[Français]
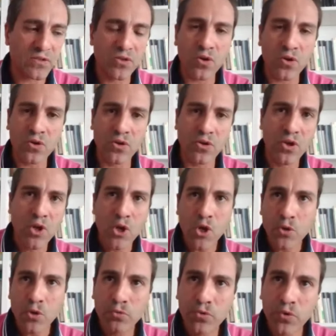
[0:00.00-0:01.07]
Donc, euh,
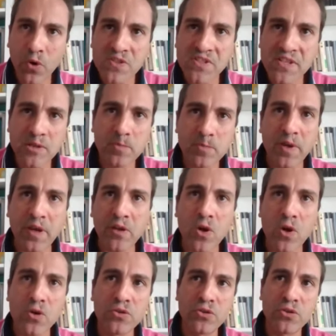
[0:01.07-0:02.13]
durant cette
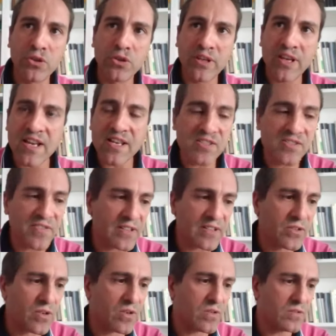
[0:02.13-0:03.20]
période de
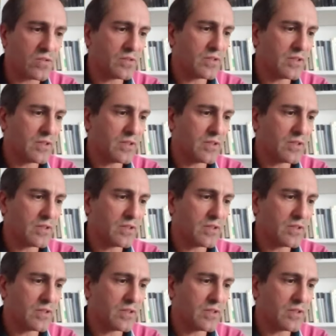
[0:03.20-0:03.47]
15-20 ans,